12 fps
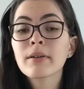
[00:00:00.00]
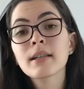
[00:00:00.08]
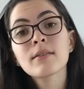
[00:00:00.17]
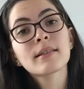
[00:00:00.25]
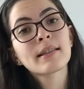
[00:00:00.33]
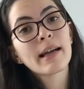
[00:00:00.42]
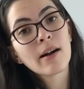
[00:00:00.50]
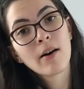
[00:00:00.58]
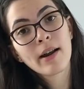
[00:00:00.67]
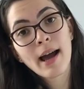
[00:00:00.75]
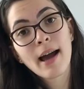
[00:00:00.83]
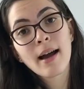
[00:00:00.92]
Porque se você
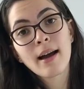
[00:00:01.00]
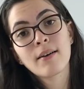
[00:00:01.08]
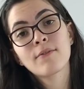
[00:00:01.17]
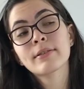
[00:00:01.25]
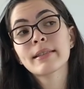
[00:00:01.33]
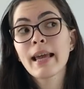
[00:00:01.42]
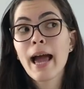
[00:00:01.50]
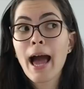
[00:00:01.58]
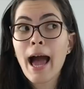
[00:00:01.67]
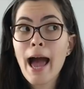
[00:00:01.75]
decorar, você